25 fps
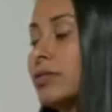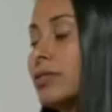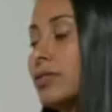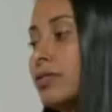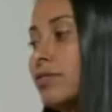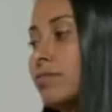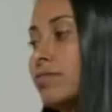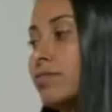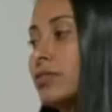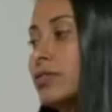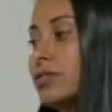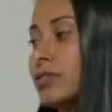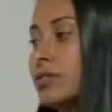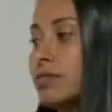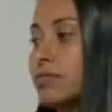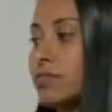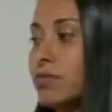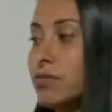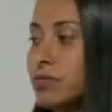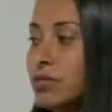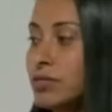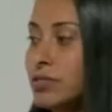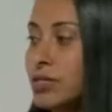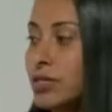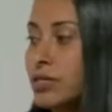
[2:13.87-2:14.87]
Então vocês
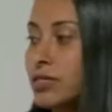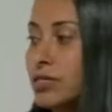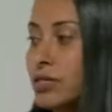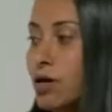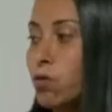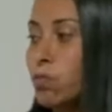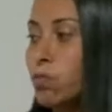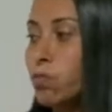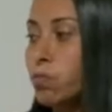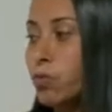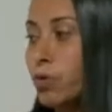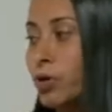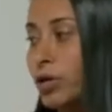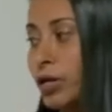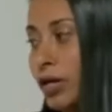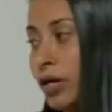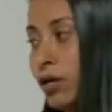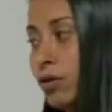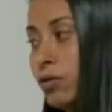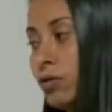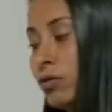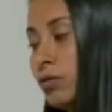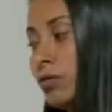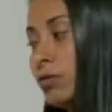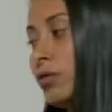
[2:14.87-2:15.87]
vão dizer se é um
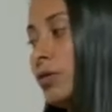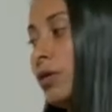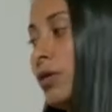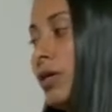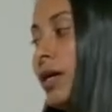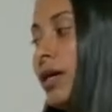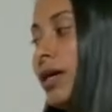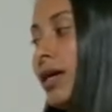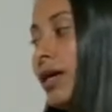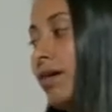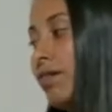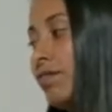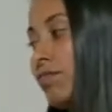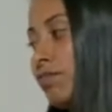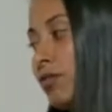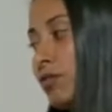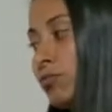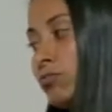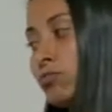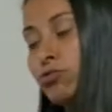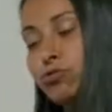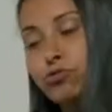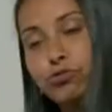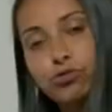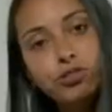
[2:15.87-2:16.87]
polígono e
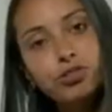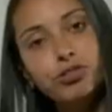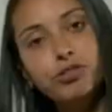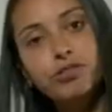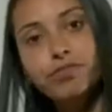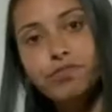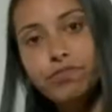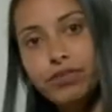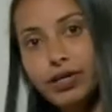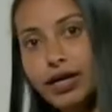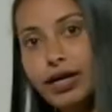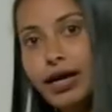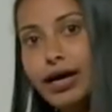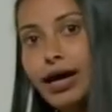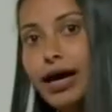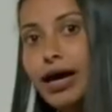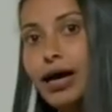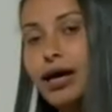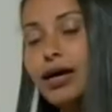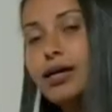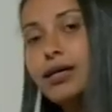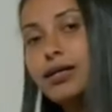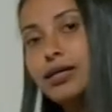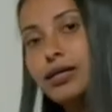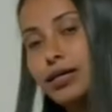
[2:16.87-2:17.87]
vão
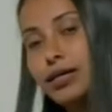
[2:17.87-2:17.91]
justificar